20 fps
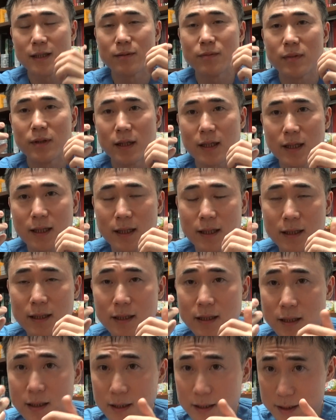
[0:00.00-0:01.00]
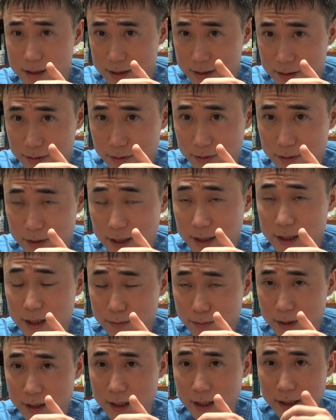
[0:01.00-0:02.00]
まあ必要があれ
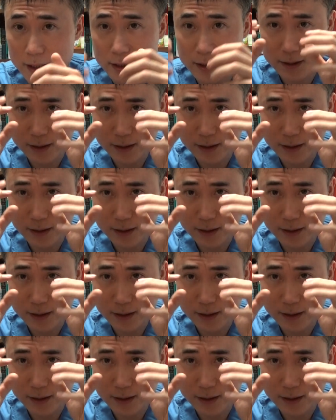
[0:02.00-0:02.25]
ば